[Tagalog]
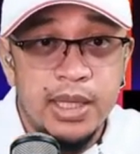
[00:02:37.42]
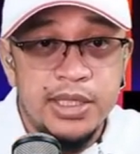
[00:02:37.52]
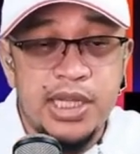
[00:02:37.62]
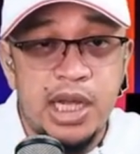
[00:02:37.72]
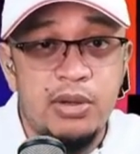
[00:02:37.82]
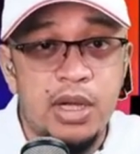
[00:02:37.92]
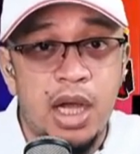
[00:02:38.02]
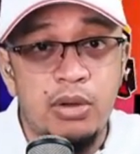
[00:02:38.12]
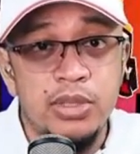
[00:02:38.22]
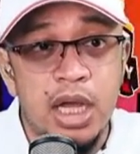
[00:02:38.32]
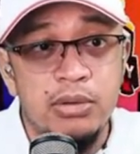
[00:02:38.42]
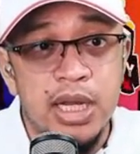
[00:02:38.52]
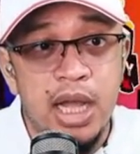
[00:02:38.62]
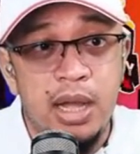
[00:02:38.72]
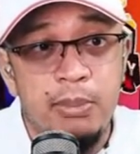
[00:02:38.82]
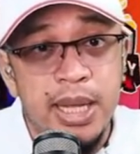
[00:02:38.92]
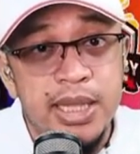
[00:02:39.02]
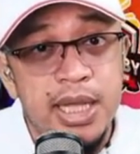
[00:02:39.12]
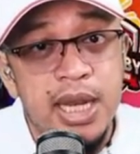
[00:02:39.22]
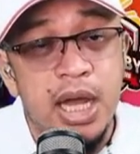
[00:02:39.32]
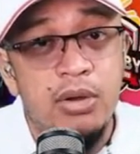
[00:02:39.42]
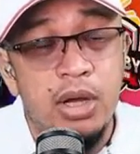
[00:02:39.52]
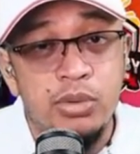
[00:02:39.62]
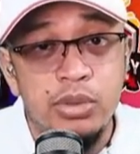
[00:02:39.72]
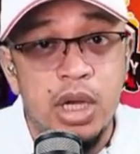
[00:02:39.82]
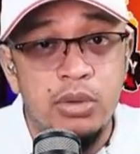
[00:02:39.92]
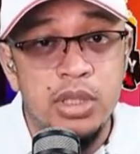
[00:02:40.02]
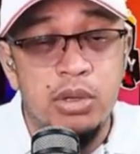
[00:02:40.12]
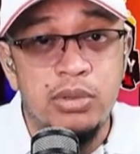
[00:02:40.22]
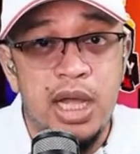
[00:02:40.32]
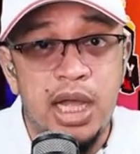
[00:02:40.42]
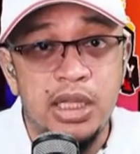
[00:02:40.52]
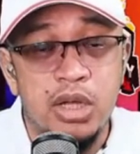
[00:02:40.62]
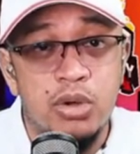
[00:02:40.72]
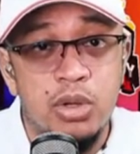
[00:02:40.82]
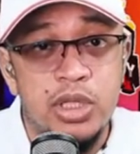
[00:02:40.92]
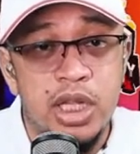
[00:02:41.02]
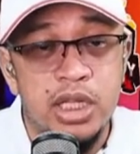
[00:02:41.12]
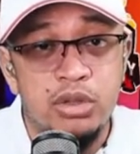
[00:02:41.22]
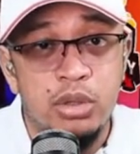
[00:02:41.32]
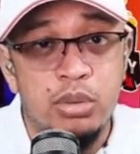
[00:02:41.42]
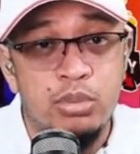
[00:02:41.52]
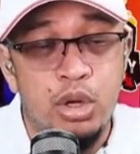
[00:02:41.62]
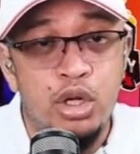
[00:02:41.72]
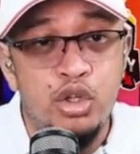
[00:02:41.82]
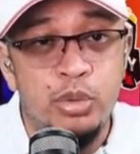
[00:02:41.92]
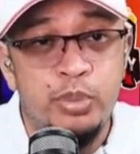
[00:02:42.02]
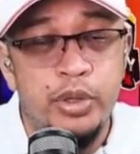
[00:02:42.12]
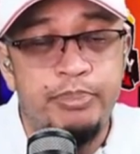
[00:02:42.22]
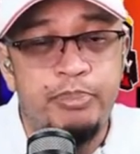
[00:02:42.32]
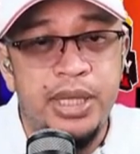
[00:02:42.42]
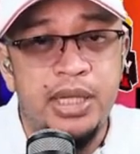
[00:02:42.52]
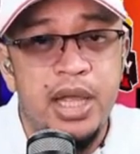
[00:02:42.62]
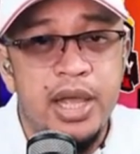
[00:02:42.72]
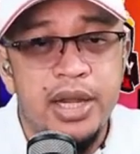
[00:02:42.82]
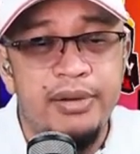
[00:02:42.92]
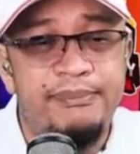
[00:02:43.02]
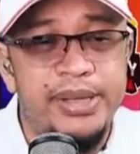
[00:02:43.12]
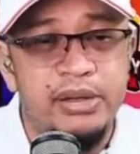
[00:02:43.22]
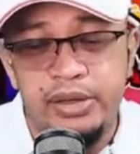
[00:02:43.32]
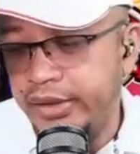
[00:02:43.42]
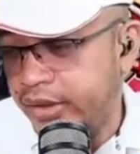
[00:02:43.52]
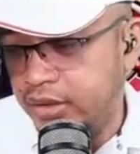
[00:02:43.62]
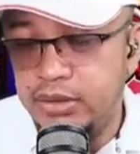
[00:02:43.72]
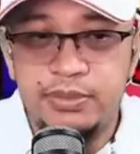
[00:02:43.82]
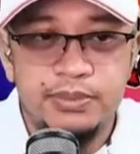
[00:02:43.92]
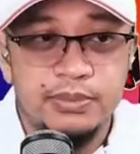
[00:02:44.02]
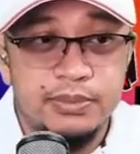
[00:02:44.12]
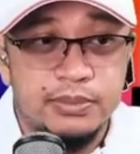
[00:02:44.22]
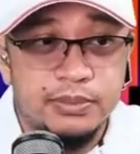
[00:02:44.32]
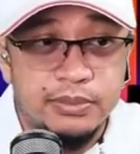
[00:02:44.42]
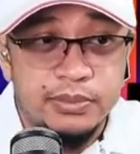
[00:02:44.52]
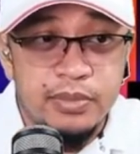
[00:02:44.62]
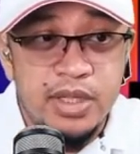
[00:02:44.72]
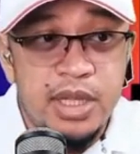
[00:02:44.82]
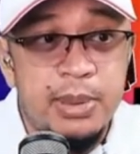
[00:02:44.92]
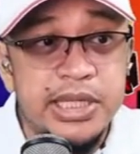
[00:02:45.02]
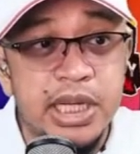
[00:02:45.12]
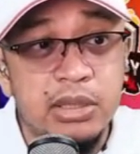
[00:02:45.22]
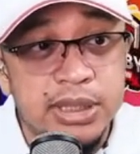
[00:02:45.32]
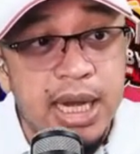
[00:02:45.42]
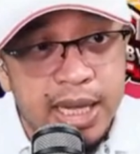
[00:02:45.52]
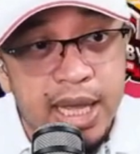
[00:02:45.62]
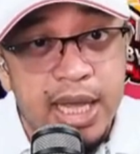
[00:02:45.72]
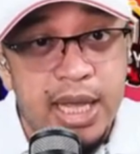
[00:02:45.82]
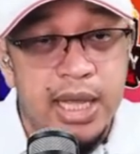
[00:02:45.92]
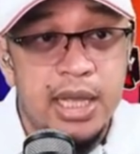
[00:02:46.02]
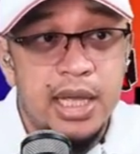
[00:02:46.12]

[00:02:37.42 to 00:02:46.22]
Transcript: Siya ho ang kauna-unahang, Maynila ho ang kauna-unahang nag-order nitong Molno Beer. beer. Diba siya ho talaga eh.